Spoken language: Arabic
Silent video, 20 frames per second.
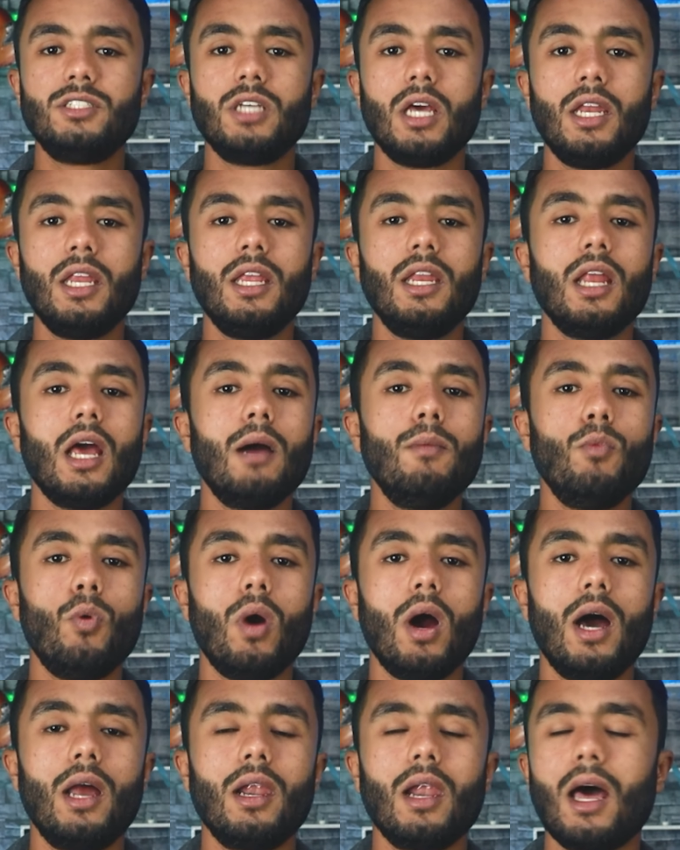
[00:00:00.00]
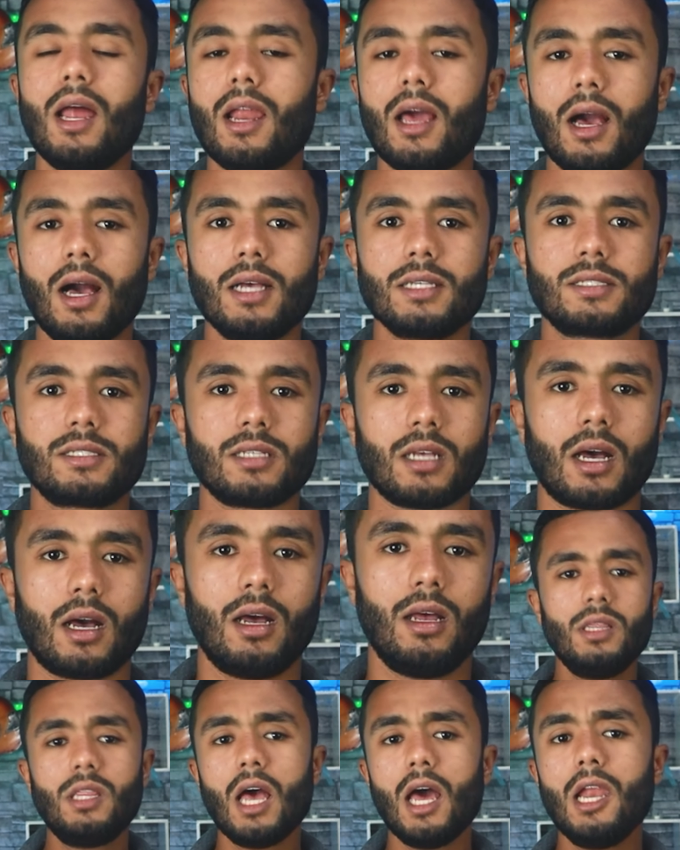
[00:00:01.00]
جني الأموال الخاصة
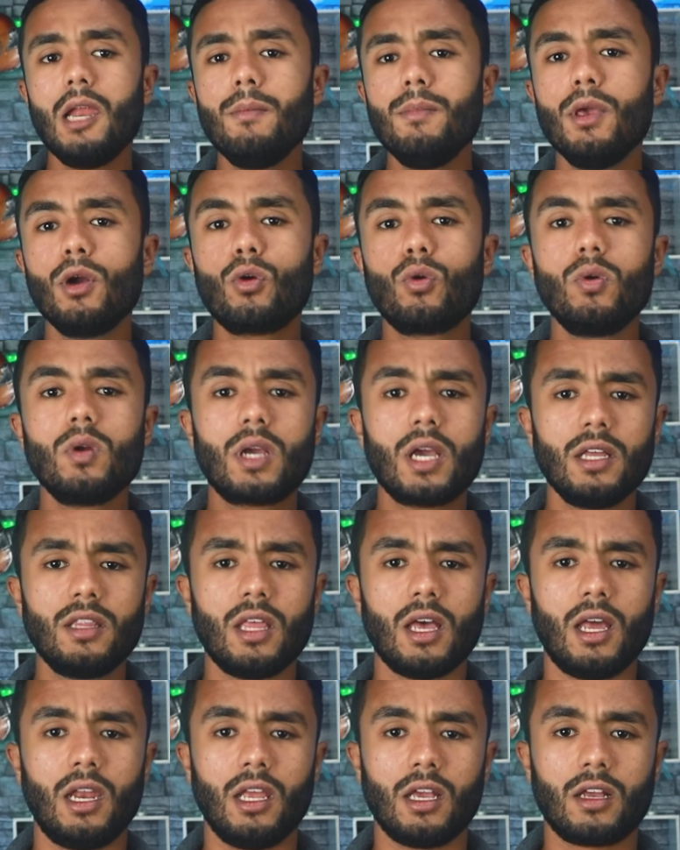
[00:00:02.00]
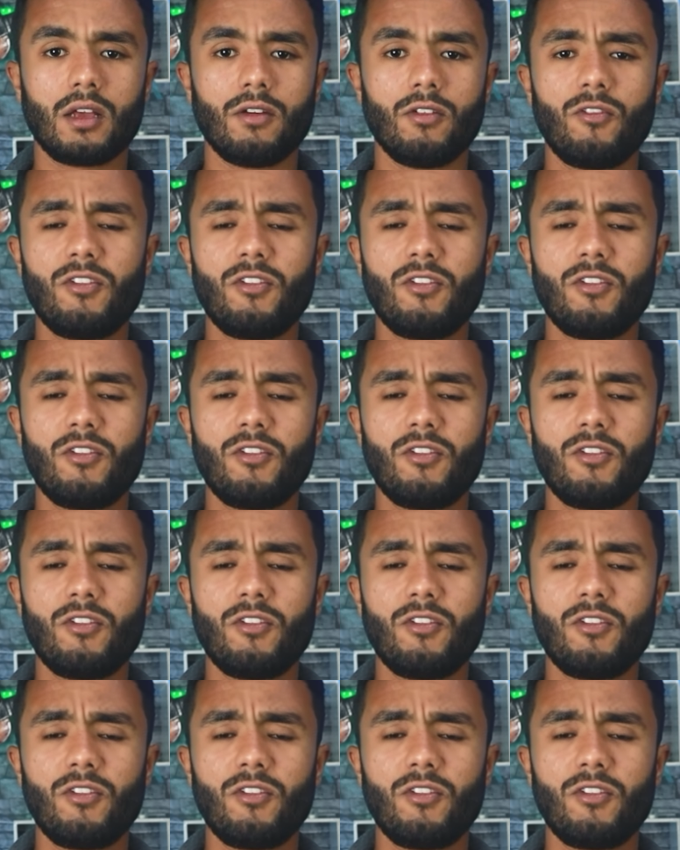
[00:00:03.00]
إذا لم يكن كذلك